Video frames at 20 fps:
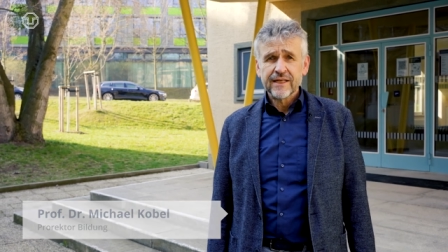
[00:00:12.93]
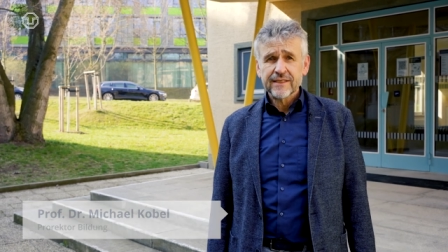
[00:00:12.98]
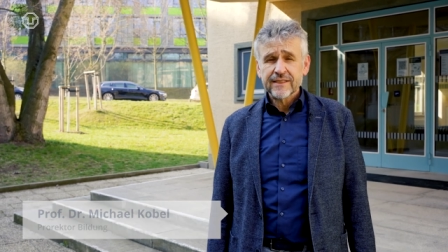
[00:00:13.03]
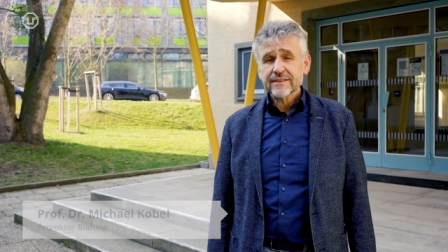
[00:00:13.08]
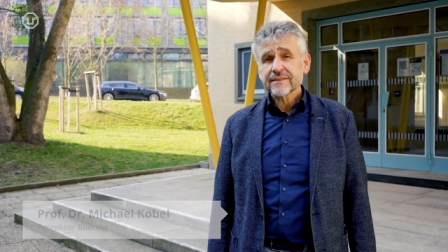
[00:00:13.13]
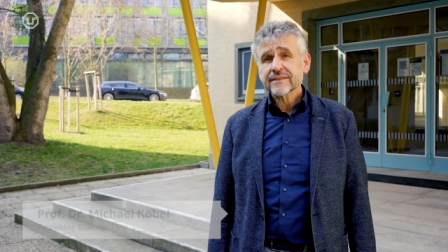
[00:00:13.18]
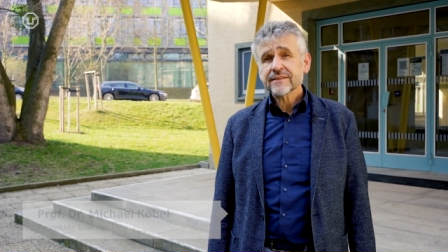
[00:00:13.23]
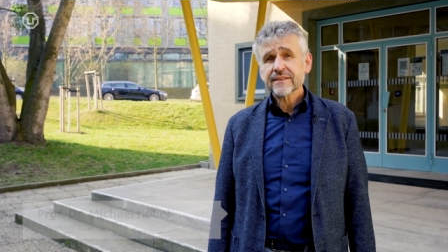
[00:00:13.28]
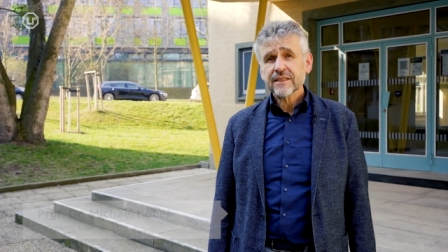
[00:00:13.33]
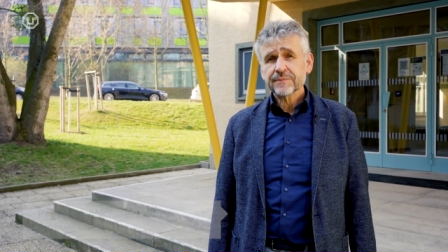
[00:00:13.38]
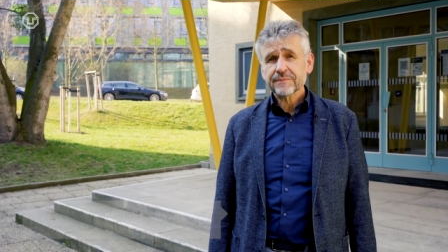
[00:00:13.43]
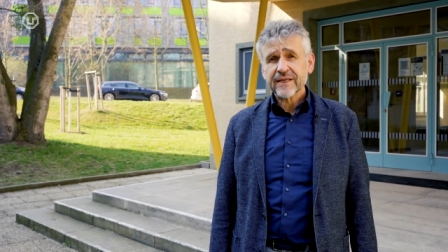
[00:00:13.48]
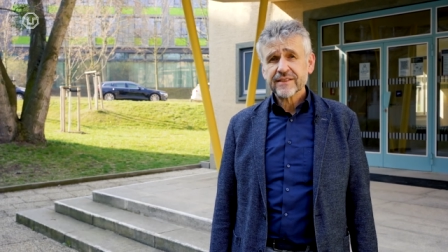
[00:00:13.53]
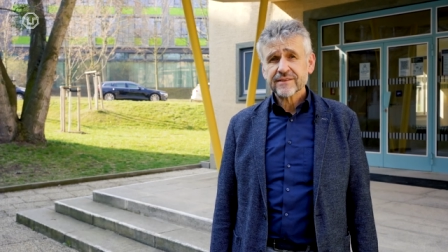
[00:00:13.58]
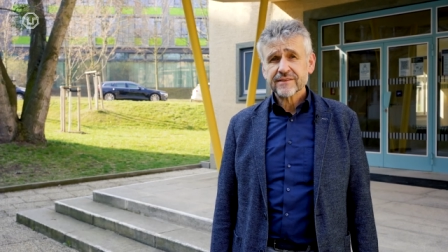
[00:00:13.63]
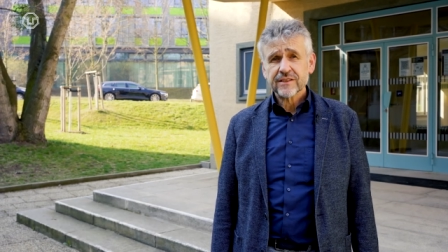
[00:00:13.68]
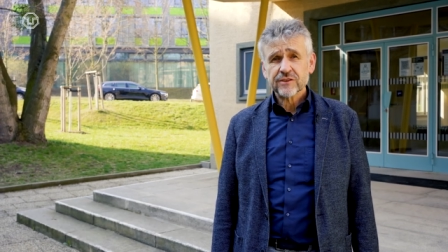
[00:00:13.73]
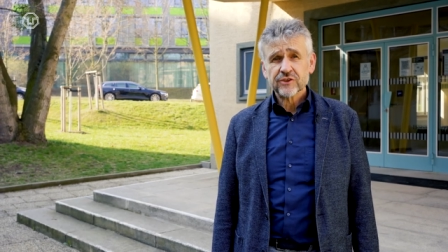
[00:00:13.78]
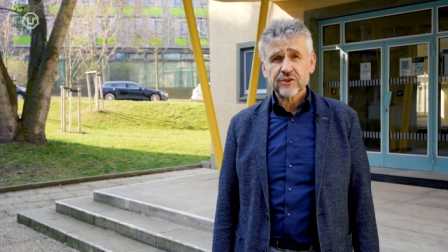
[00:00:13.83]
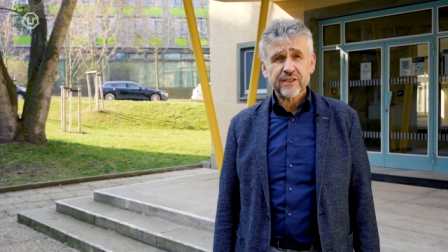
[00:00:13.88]
Dieses
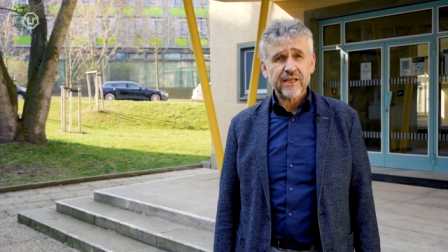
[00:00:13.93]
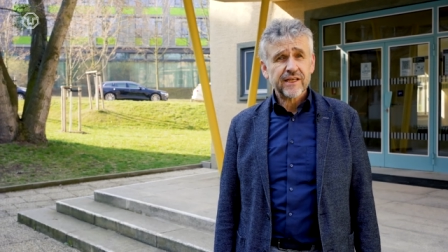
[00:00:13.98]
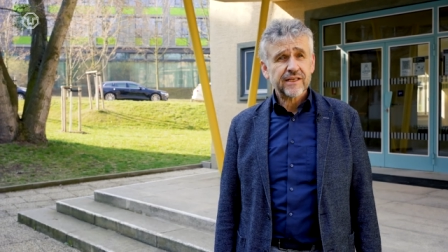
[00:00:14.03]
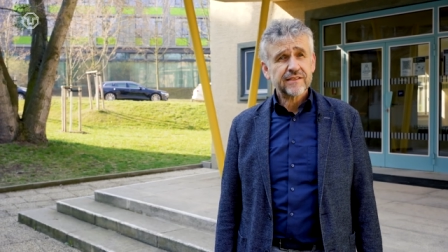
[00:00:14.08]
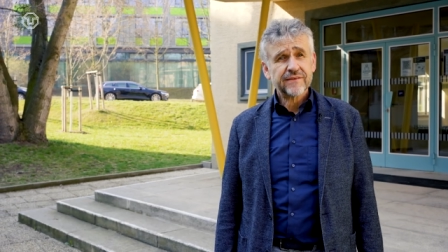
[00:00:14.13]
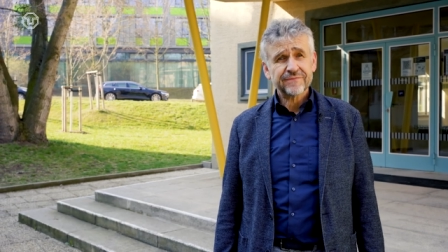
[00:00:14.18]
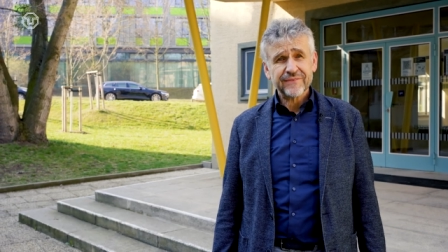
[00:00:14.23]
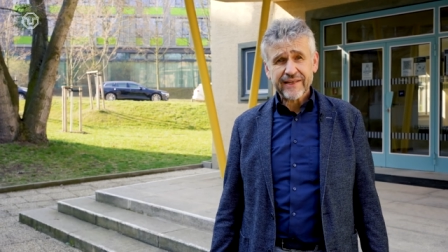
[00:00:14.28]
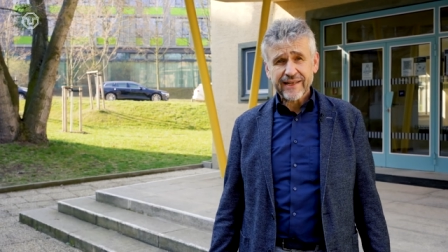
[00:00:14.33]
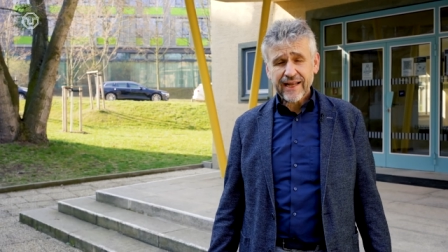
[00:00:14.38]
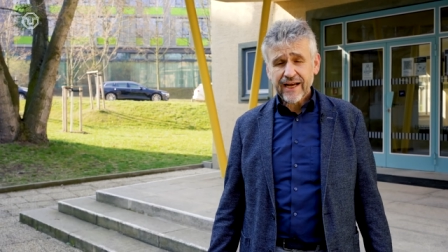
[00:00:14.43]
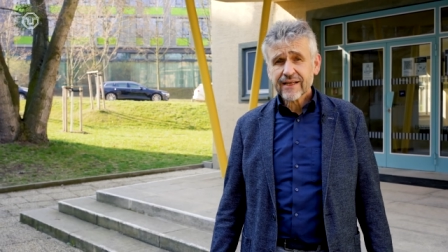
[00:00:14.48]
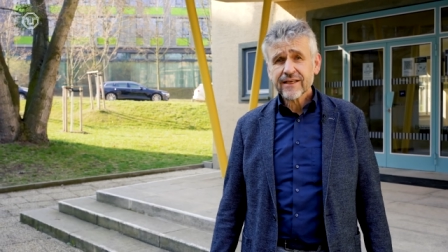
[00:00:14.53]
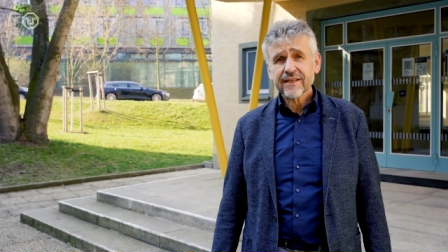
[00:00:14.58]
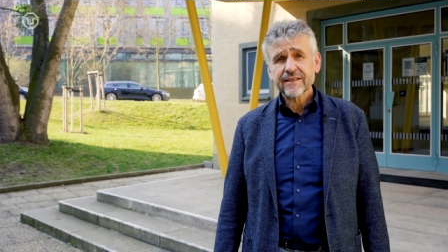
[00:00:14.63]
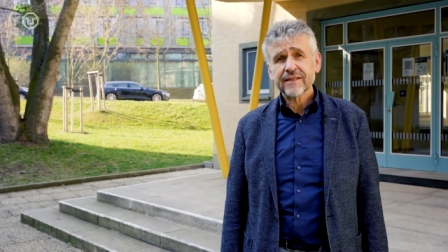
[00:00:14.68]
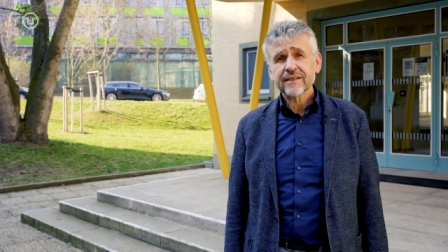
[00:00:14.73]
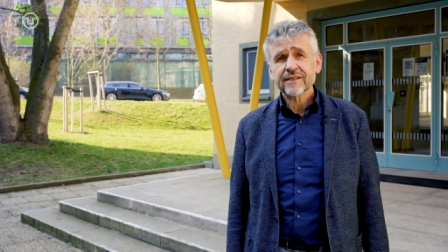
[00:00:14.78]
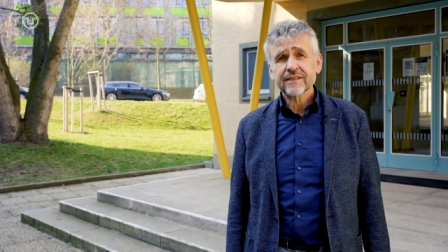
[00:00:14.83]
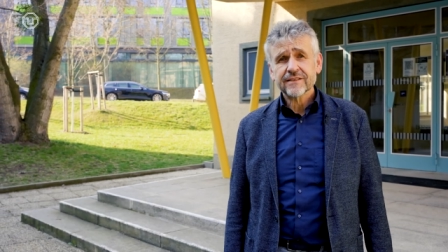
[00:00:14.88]
Semester steht wie
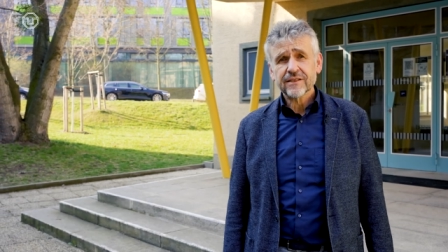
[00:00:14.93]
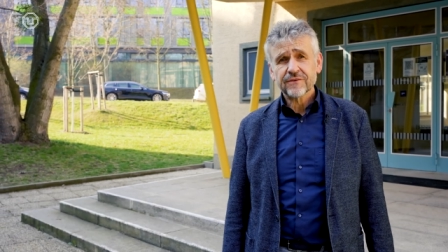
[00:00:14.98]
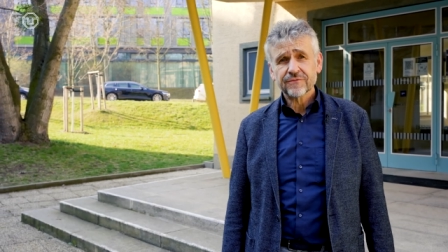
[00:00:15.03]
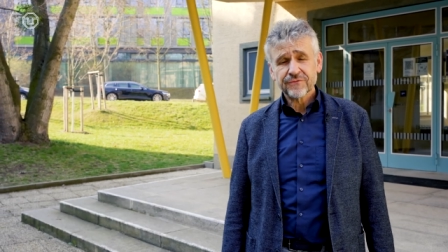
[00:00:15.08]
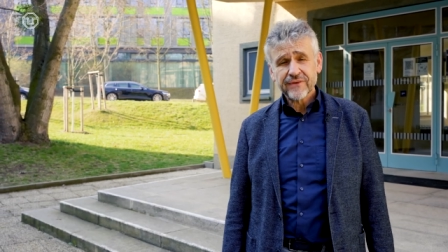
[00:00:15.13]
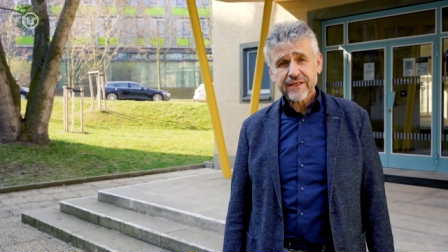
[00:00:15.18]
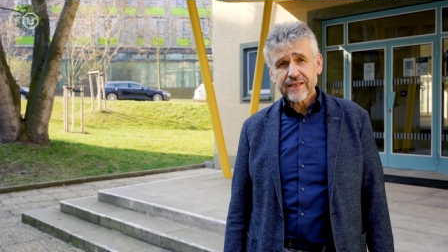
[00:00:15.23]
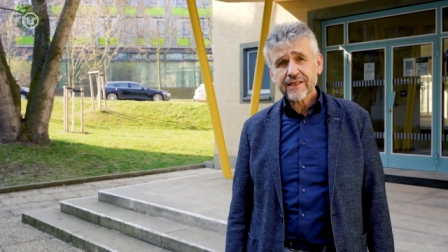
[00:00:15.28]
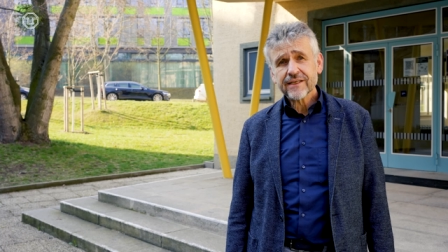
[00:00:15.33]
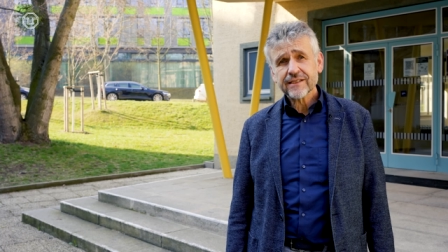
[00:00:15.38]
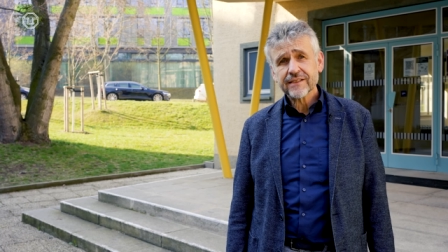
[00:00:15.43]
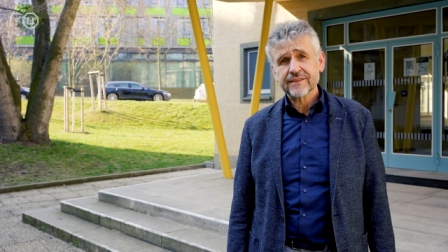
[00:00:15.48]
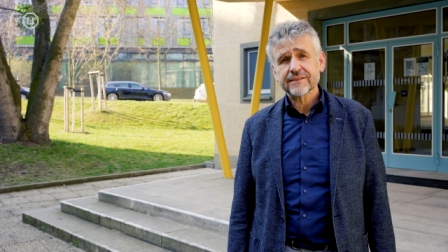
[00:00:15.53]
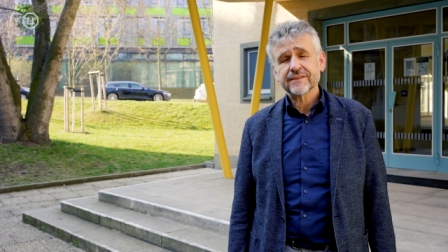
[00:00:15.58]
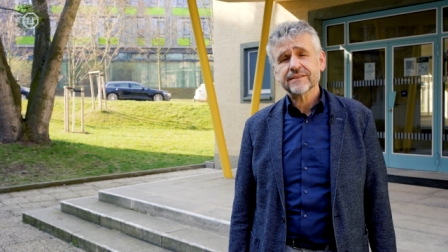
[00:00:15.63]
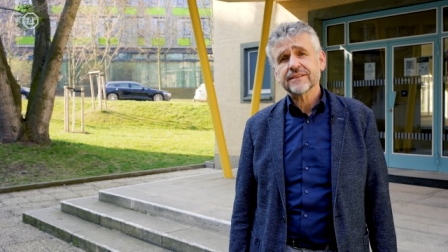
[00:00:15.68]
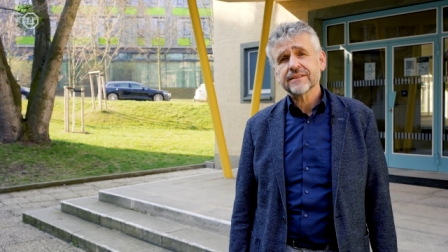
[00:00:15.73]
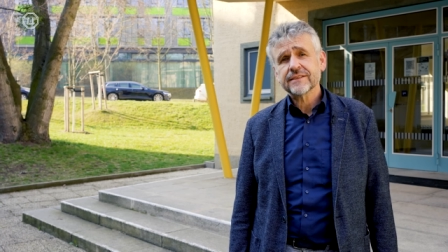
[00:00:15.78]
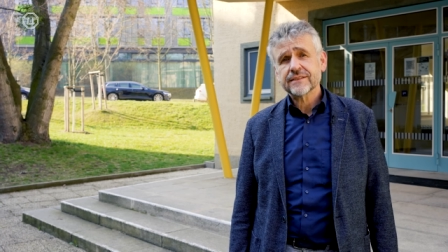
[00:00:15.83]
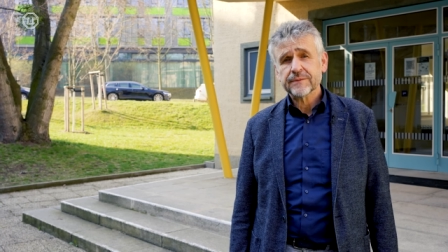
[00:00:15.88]
lange nicht in vieler
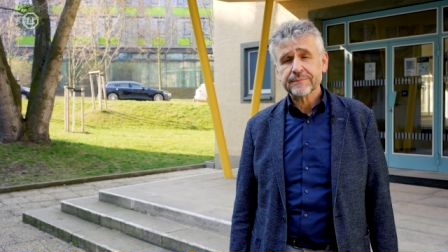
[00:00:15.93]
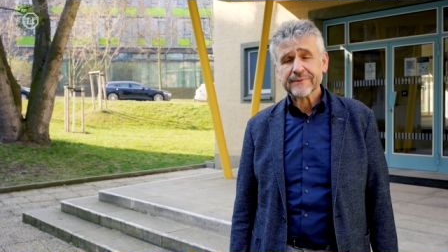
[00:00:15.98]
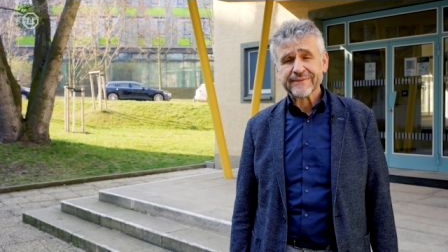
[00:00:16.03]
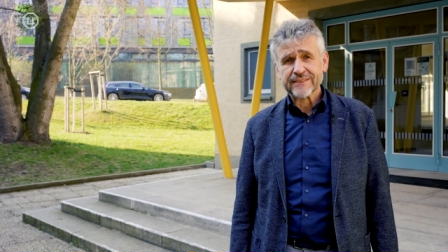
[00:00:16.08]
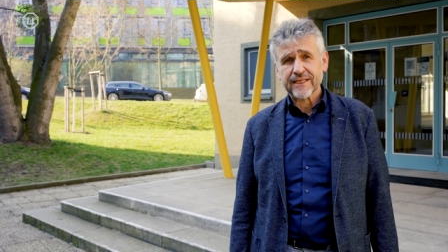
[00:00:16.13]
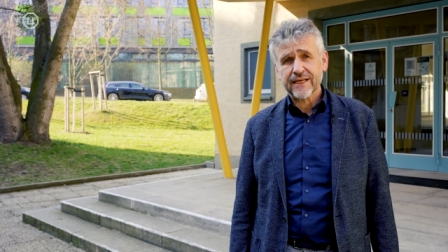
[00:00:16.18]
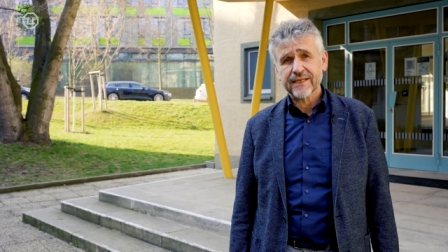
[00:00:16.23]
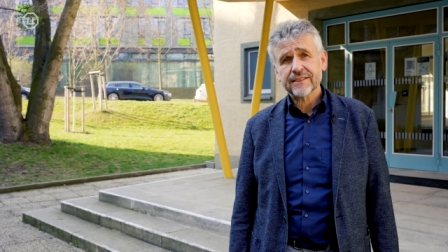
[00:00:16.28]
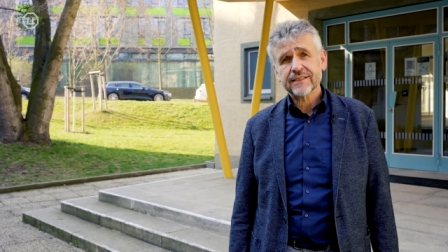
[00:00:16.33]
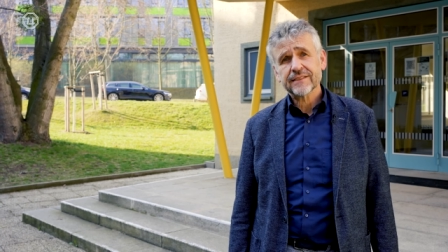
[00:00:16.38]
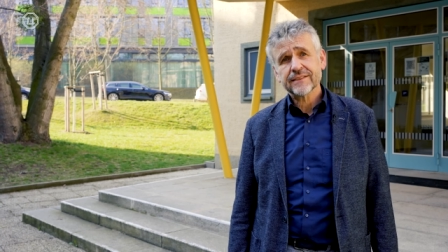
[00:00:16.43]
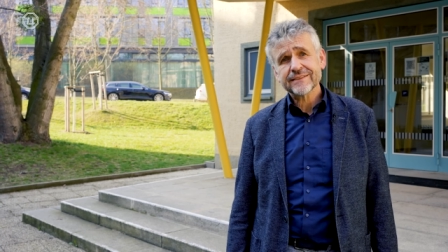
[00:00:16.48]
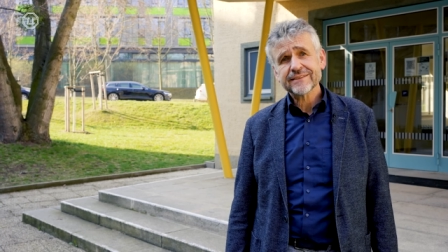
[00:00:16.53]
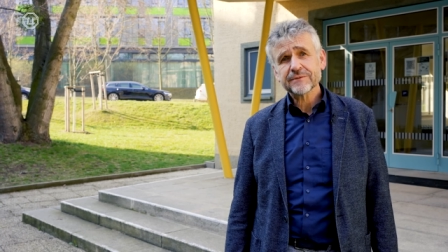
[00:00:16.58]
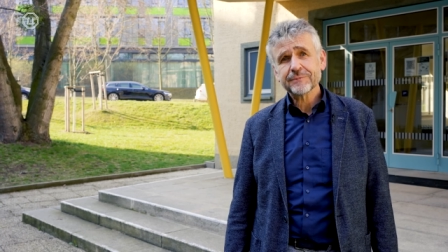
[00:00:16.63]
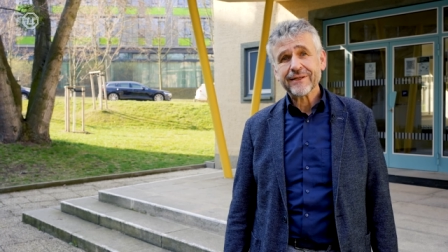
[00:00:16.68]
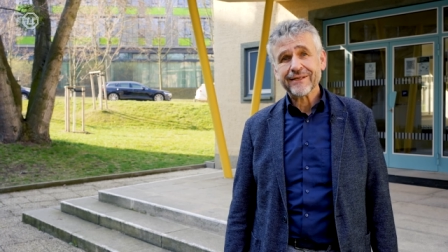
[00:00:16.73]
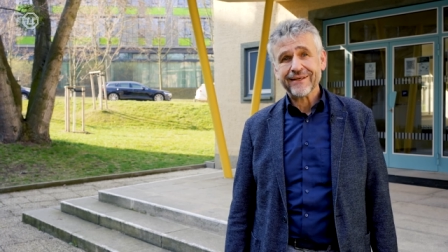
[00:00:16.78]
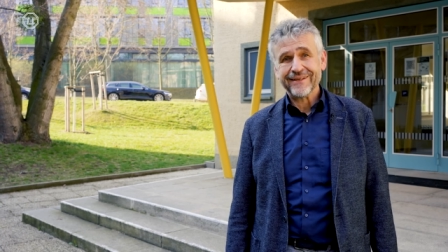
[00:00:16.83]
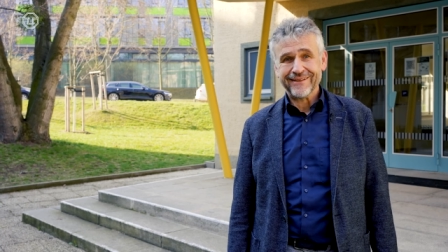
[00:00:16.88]
Hinsicht im Zeichen
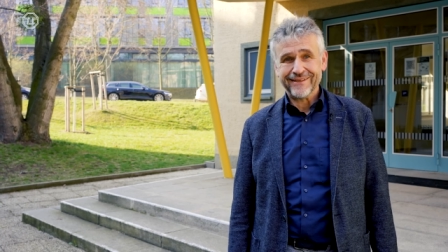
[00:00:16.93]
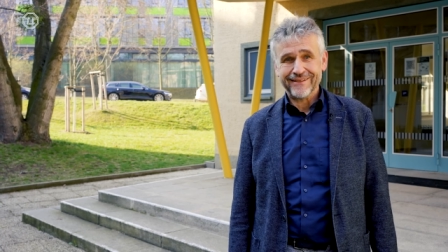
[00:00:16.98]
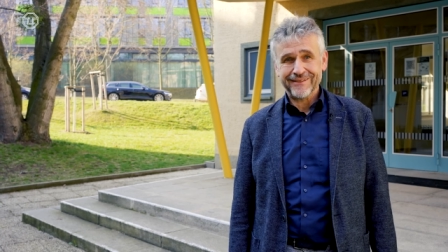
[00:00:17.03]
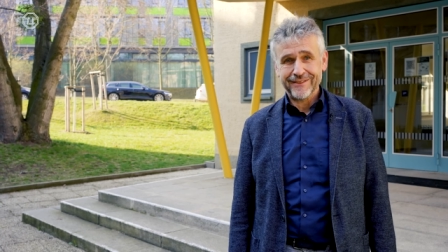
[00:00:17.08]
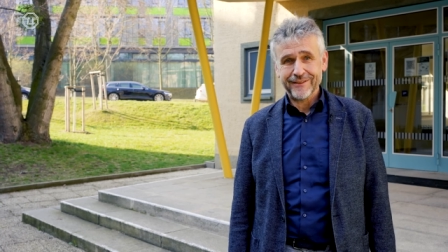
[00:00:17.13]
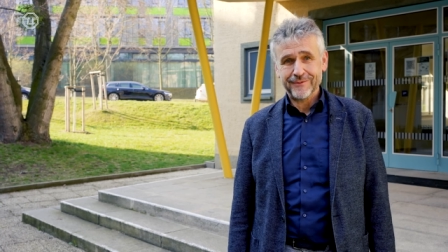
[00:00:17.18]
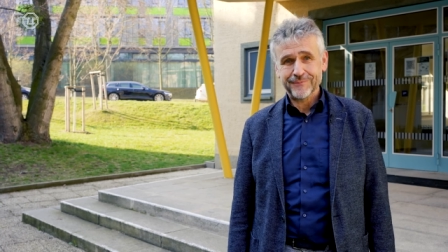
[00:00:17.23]
des Miteinanders.